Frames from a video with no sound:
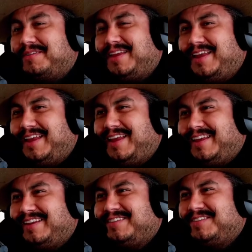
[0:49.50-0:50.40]
Sí,
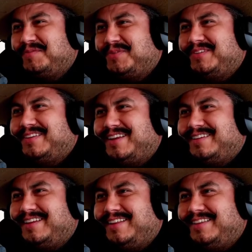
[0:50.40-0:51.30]
gracias, se puso
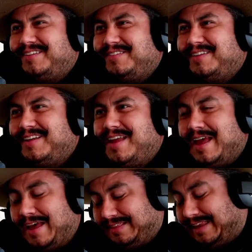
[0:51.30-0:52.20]
interesante. Nivel
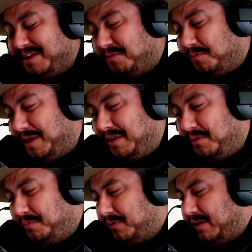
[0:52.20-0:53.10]
nacional. Teníamos
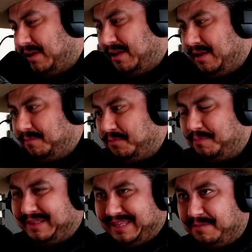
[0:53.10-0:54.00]
miedo porque, pues,
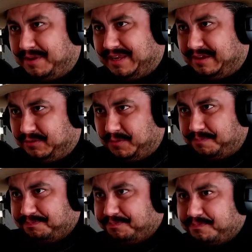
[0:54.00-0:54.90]
pandemia y eso.
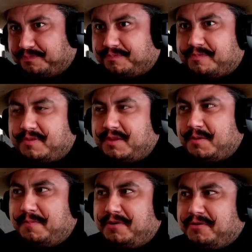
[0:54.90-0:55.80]

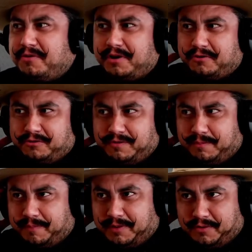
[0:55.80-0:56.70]
Pero yo creo que nos
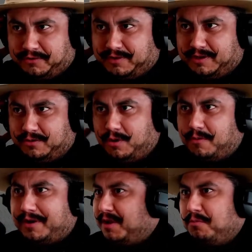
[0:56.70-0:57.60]
iba peor si no
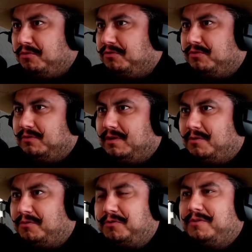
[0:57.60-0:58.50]
abríamos. En
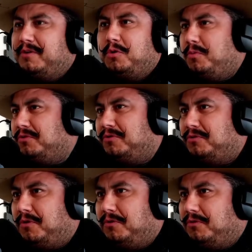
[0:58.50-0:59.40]
cuestiones de números y
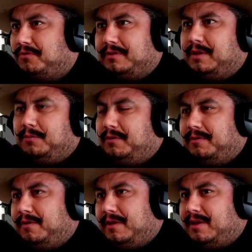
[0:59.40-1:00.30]
todo, nos sentamos a
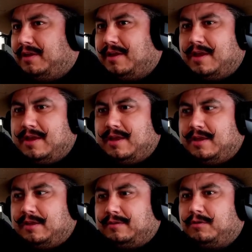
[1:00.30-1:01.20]
ver de que
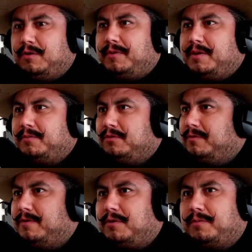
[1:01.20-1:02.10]
si no abríamos nos
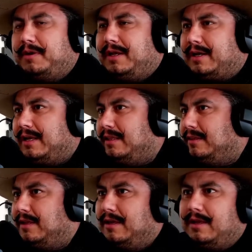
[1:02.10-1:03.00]
iba a comer la
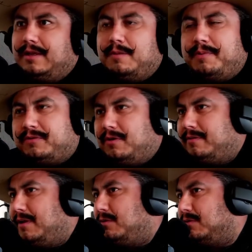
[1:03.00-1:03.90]
renta y el personal estaba